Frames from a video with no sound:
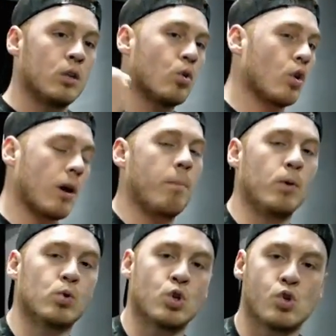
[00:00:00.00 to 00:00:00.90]
Только
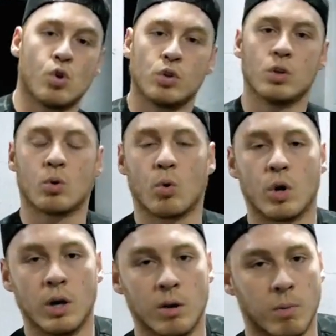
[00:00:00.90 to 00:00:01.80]
плюс еще один круг.
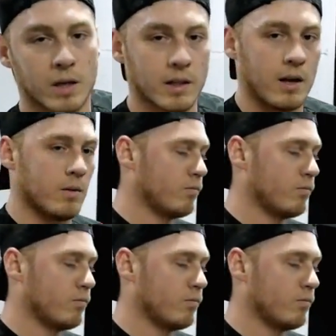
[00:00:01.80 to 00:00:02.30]
Погнали.